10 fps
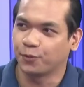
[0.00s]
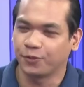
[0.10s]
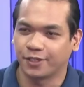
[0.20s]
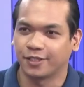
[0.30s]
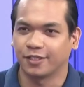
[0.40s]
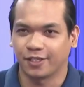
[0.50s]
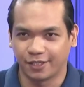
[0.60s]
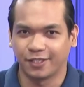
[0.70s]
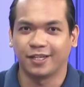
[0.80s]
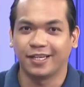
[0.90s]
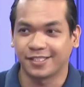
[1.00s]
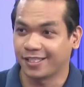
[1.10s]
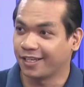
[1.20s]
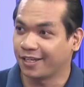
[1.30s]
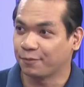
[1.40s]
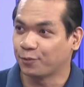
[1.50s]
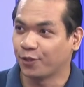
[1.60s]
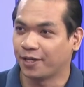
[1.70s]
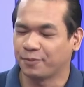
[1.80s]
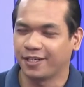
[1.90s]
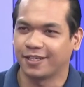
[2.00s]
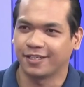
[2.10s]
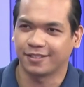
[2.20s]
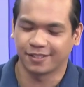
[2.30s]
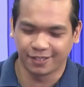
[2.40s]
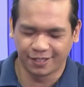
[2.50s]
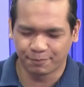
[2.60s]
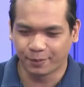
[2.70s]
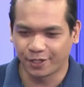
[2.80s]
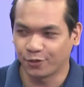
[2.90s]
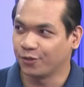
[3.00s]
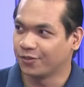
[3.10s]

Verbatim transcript: po niya, uh, nalista na rin po namin lahat. Mm. Ah, parang Pero, nasa